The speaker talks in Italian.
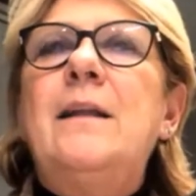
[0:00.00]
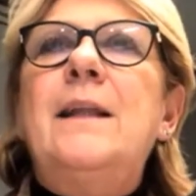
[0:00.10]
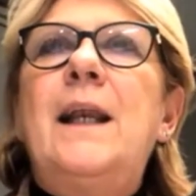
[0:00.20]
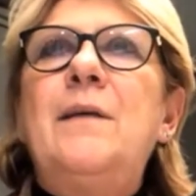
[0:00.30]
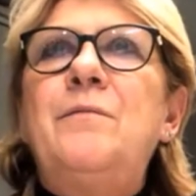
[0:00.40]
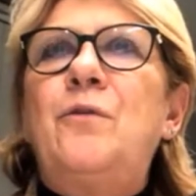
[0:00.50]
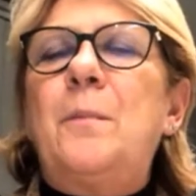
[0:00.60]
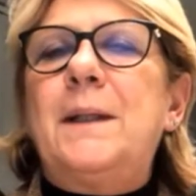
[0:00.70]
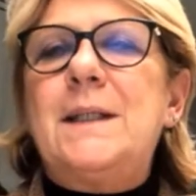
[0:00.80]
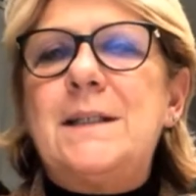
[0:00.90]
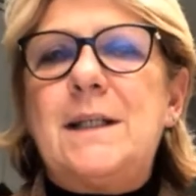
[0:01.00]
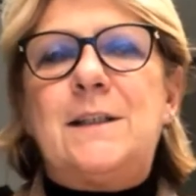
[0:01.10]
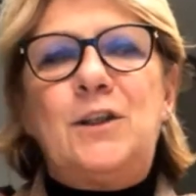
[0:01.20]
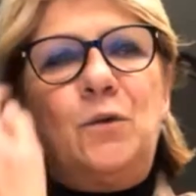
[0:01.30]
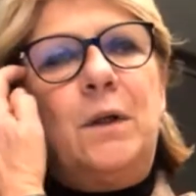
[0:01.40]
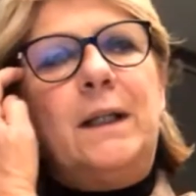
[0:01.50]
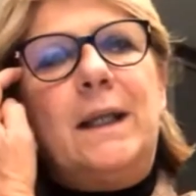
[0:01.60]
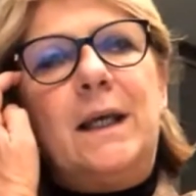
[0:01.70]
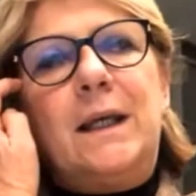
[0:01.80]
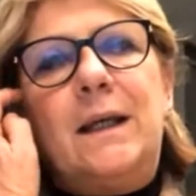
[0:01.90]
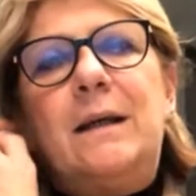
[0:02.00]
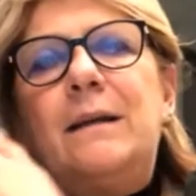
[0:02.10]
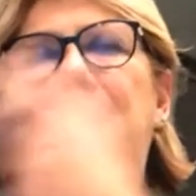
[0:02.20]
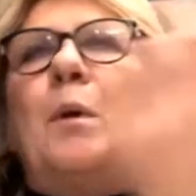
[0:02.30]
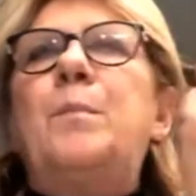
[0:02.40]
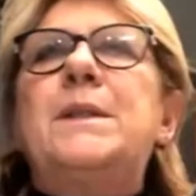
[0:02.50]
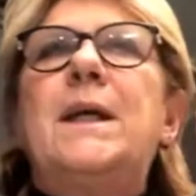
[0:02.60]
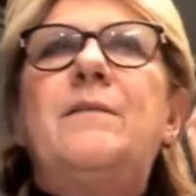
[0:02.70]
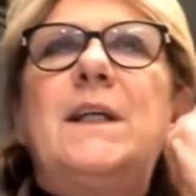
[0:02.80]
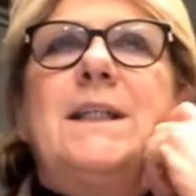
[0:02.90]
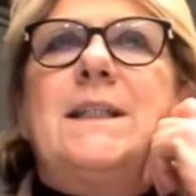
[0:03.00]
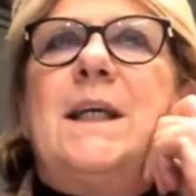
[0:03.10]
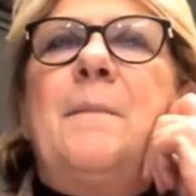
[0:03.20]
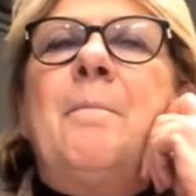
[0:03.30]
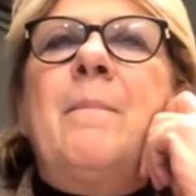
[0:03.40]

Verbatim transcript: nell'informatizzazione dei, dei propri servizi